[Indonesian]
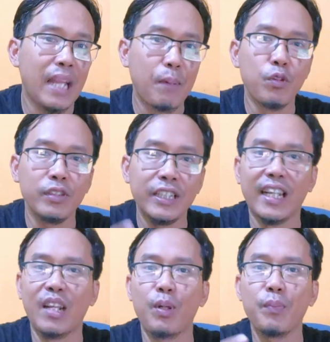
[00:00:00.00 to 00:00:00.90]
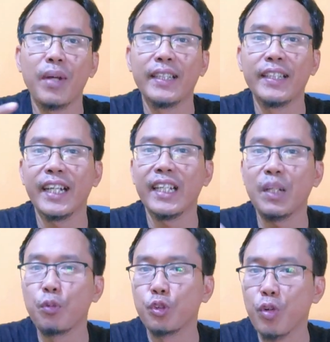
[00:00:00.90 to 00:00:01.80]
namun tidak dapat menggantikan
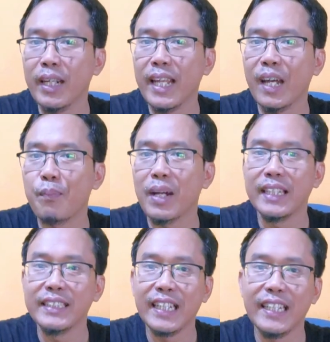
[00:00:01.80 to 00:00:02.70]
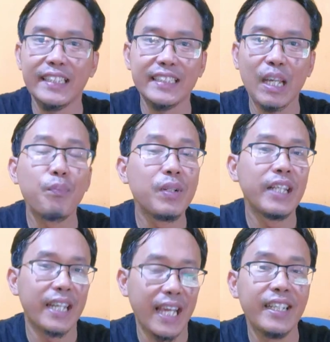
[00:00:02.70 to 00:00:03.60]
kebutuhan akan penghasilan yang stabil
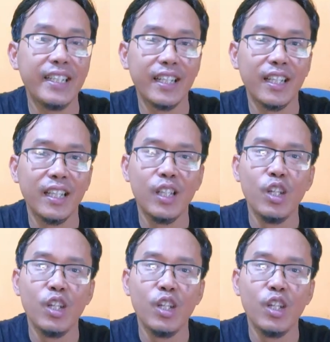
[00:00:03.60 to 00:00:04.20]
dan adil.